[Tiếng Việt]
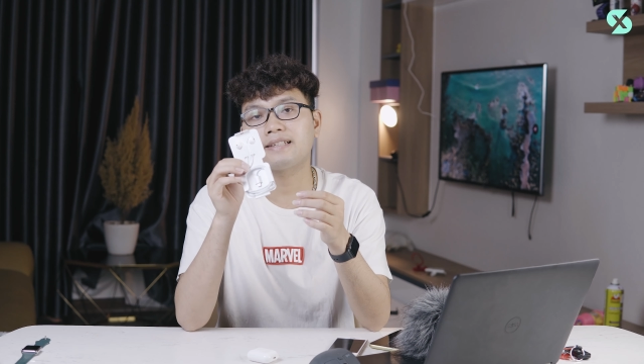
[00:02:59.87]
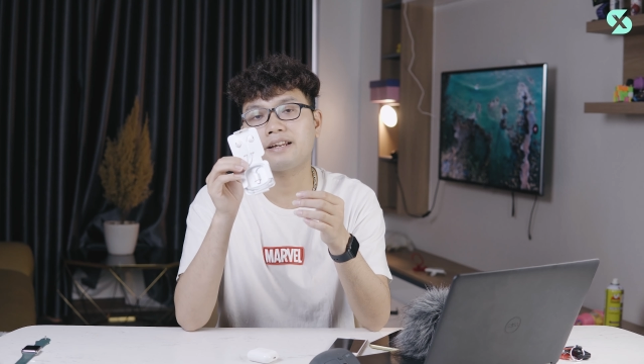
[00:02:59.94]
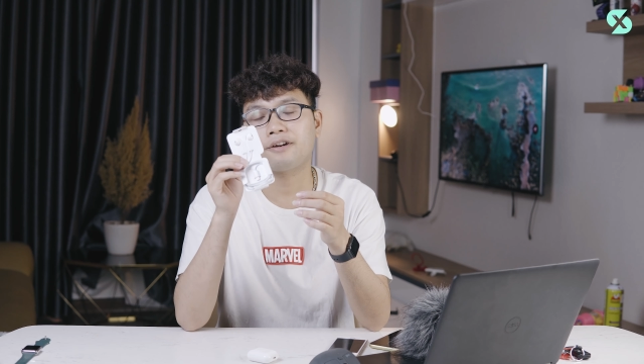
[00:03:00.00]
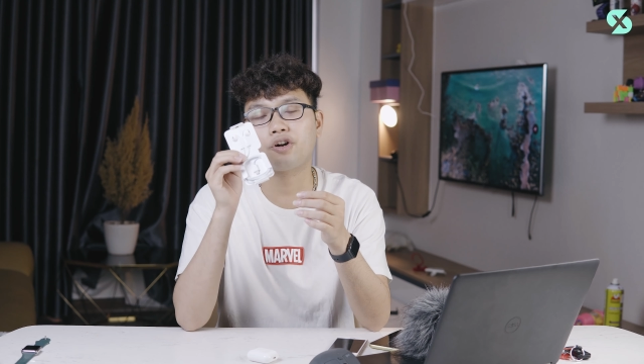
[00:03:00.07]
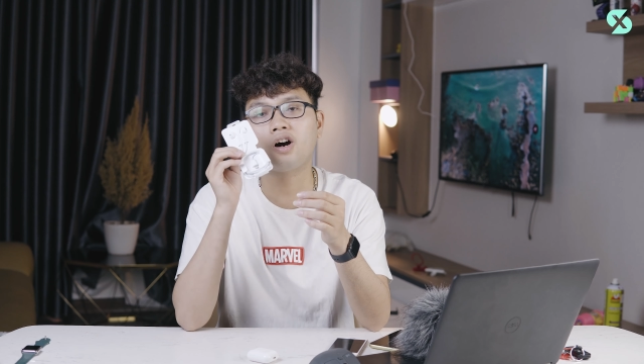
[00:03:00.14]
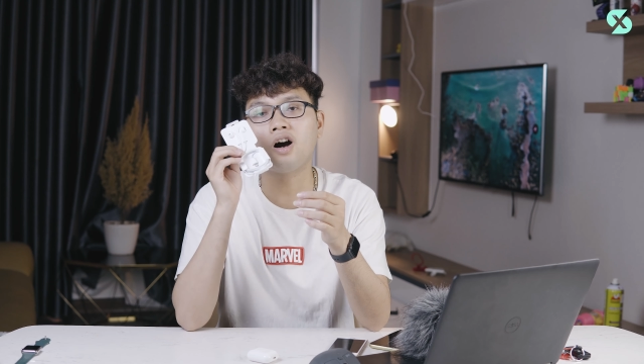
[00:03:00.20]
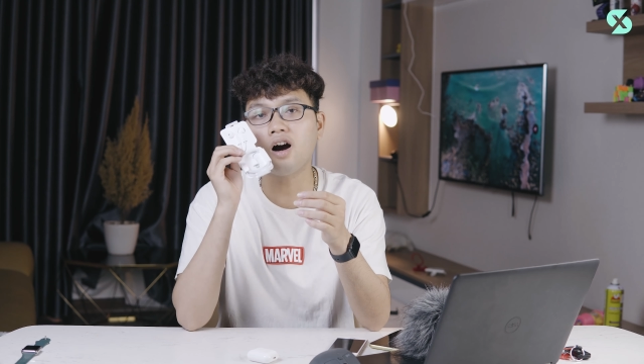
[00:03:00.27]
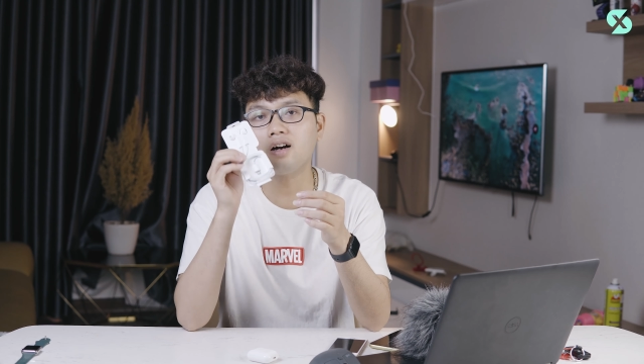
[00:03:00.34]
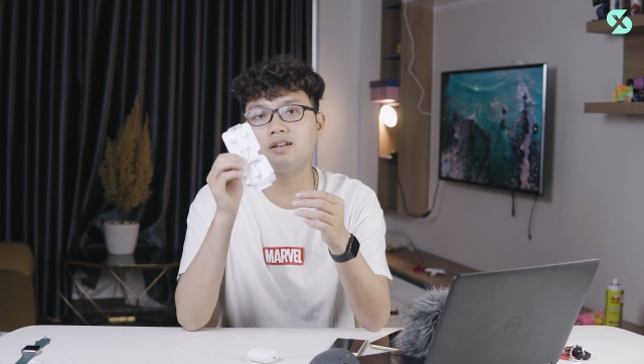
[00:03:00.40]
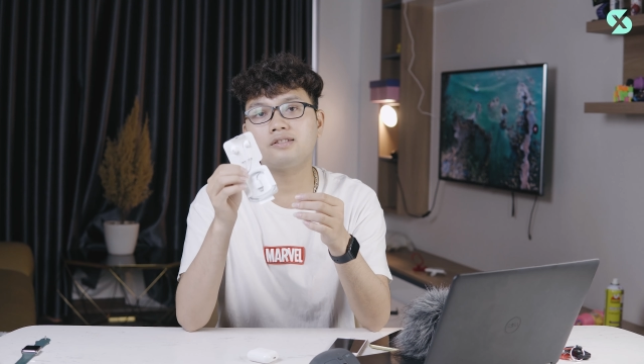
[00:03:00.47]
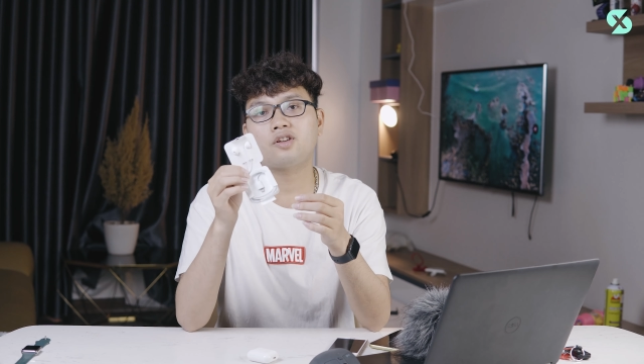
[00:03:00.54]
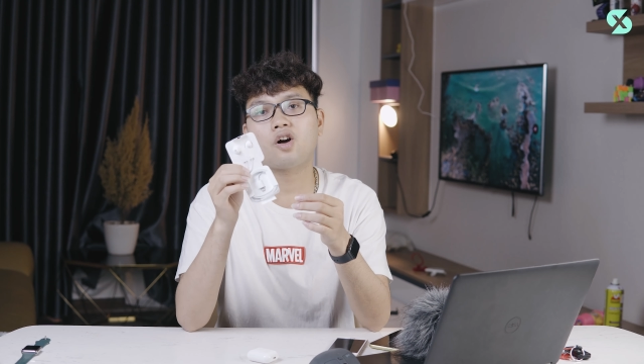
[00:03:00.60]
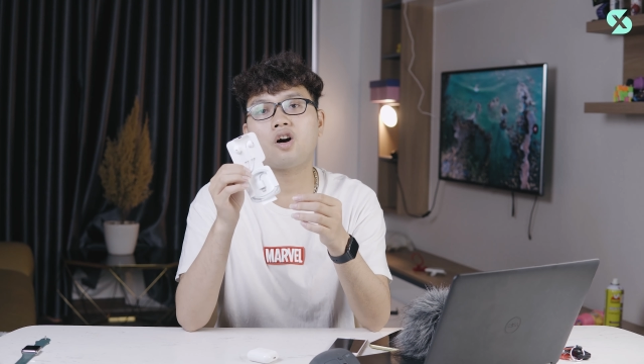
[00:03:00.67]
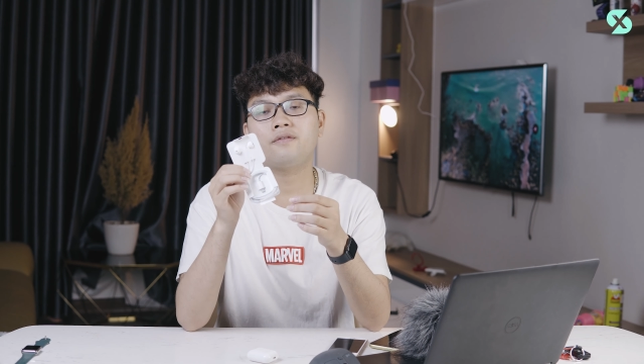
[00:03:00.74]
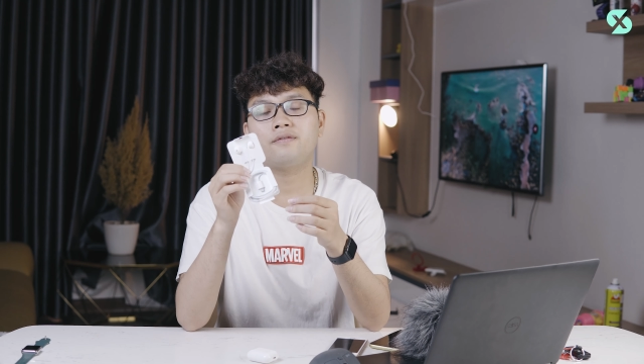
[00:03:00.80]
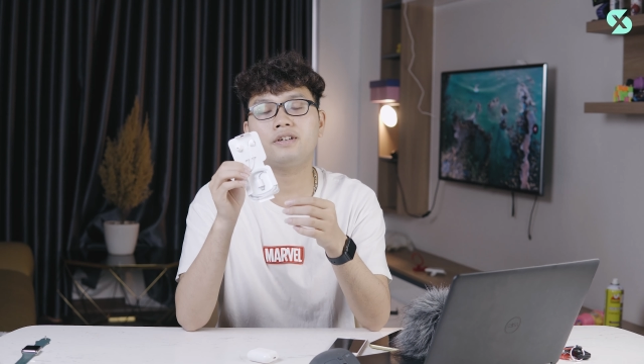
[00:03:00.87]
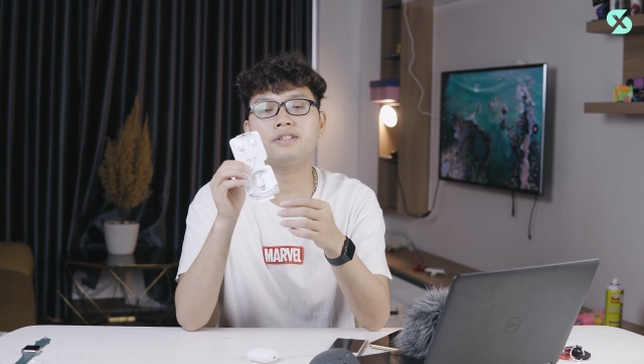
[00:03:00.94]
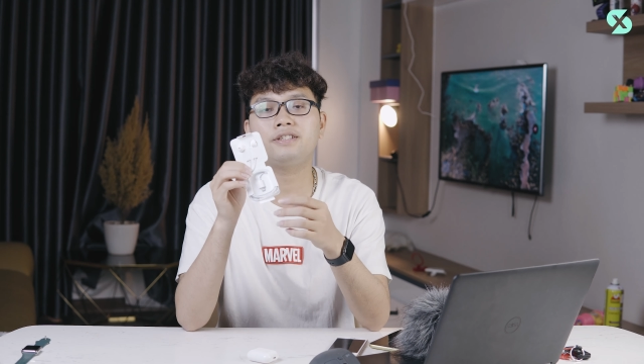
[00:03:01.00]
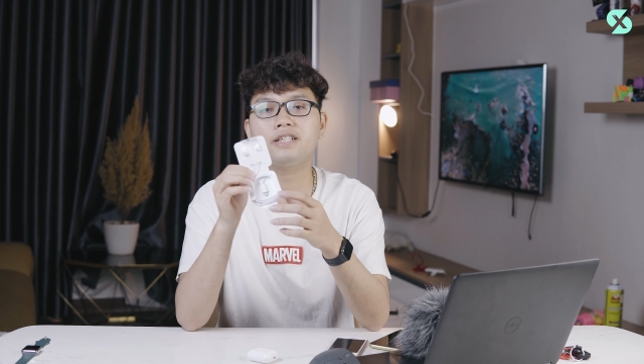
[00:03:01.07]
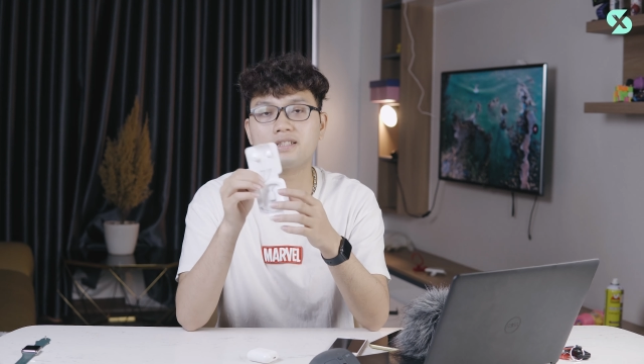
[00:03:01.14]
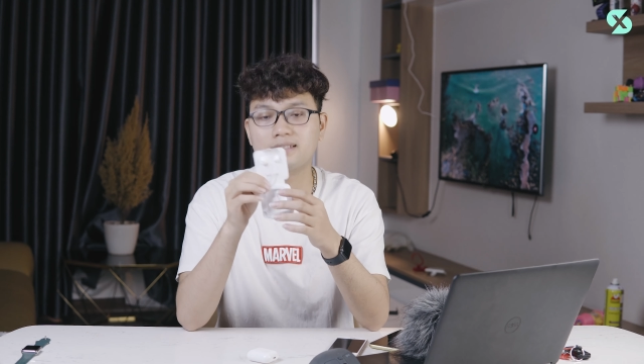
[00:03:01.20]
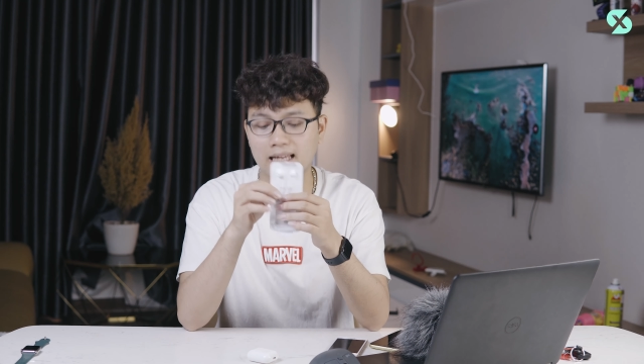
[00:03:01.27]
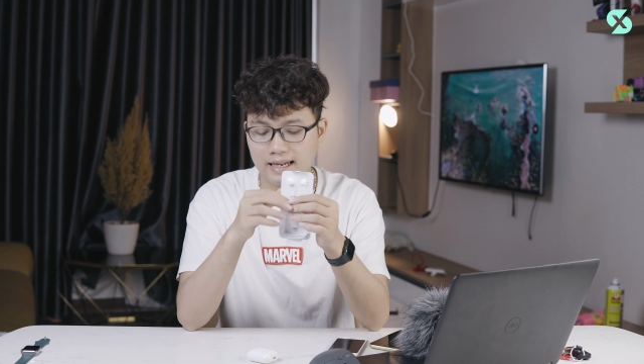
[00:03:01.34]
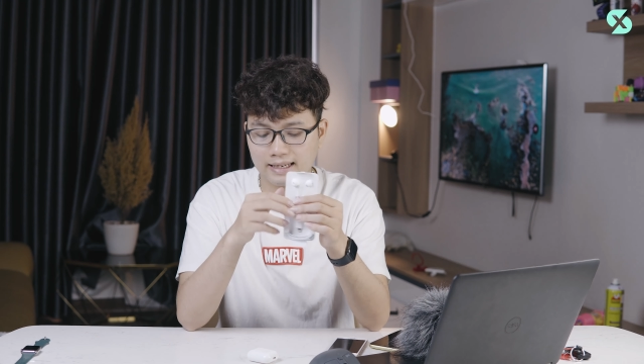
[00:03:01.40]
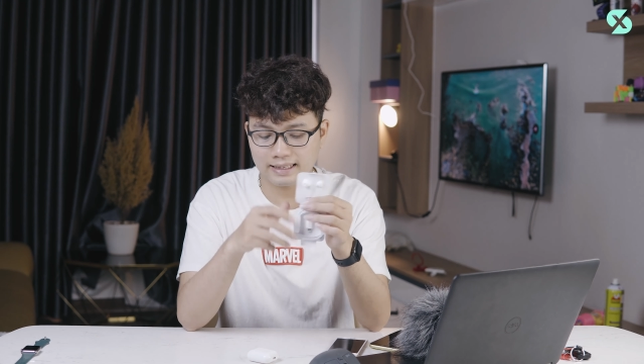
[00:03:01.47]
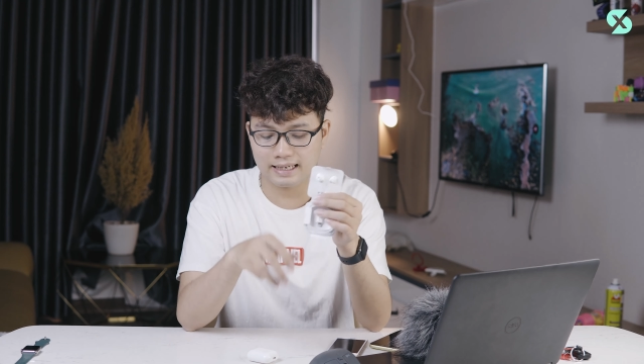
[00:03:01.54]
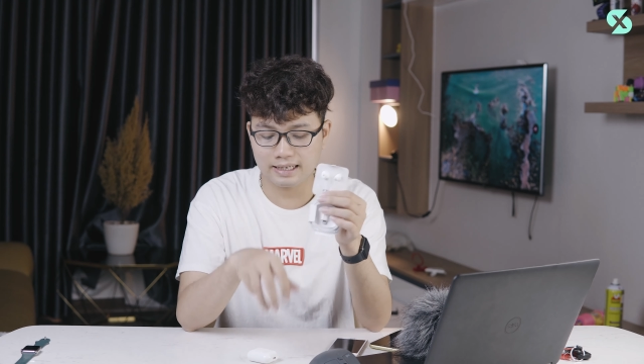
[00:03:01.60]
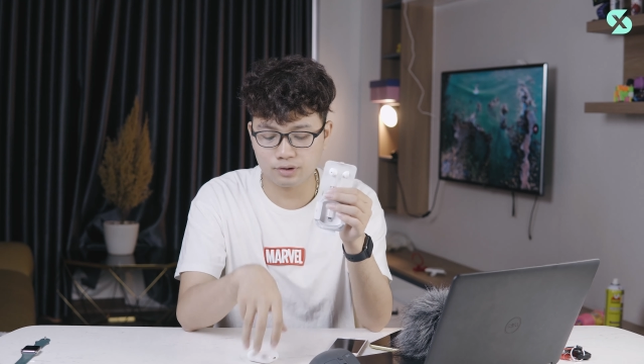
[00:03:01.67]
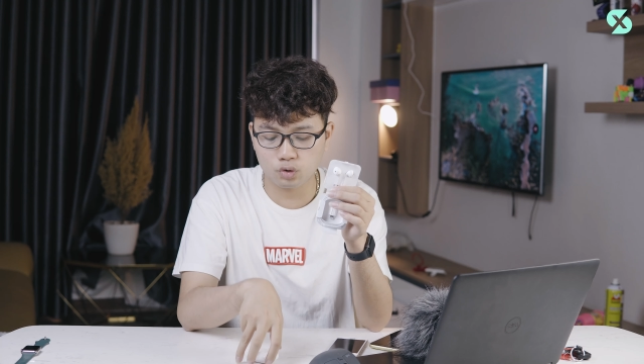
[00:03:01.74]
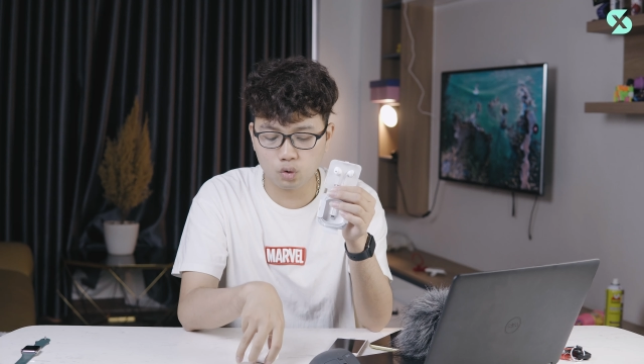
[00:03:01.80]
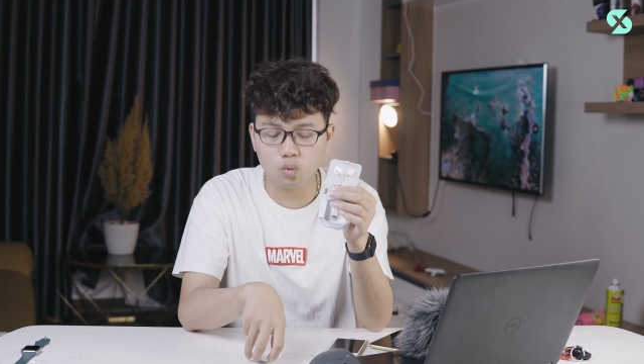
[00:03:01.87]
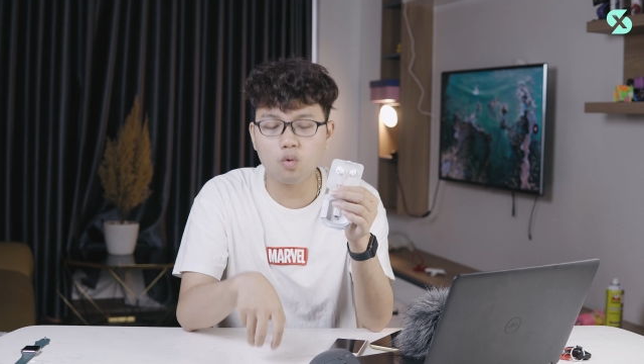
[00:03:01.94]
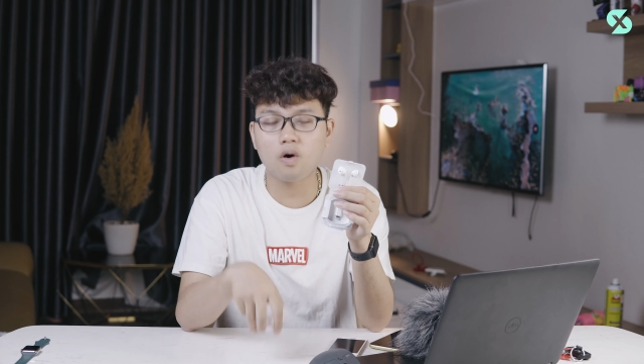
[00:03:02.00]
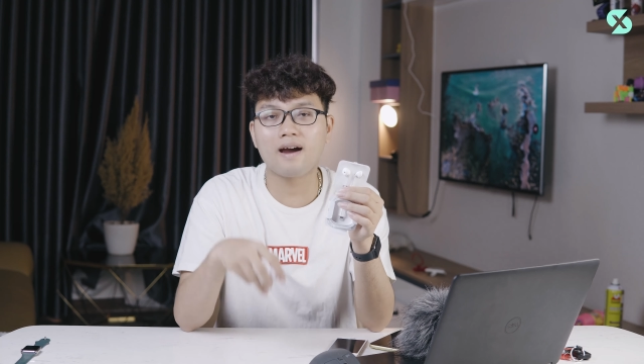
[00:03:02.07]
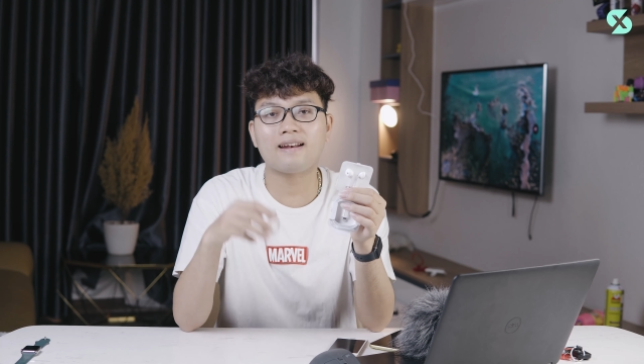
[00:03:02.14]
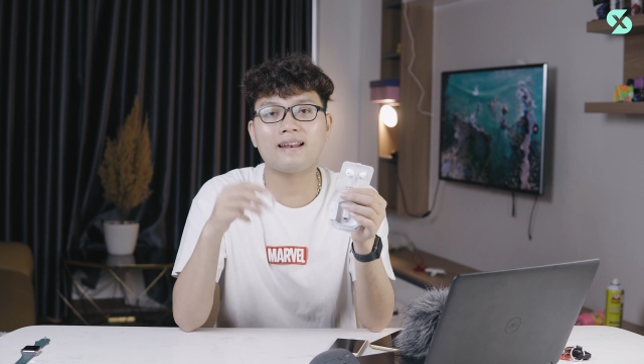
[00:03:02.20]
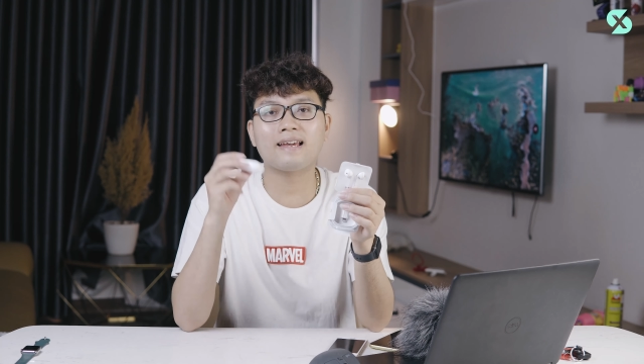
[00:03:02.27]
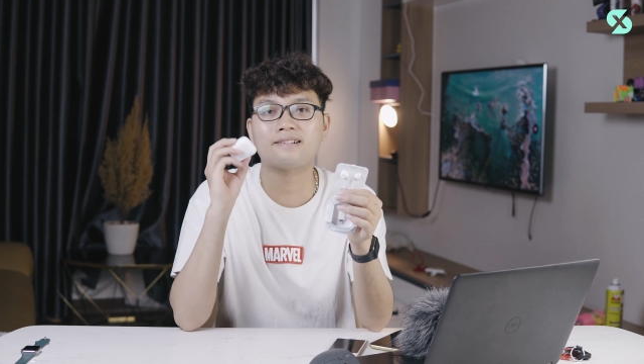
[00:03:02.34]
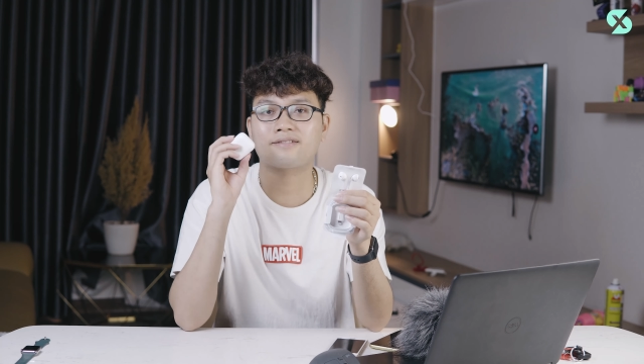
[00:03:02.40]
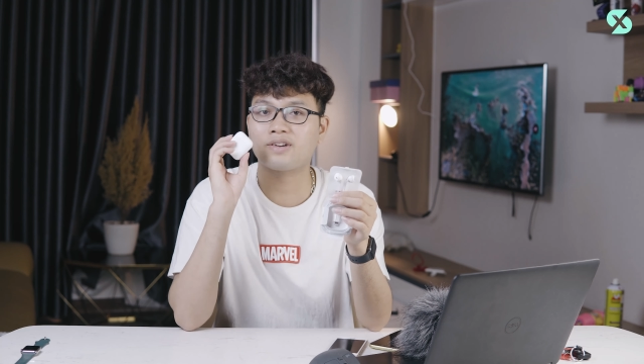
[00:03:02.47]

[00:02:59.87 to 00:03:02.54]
thì nó hơn so với chiếc tai nghe True Wireless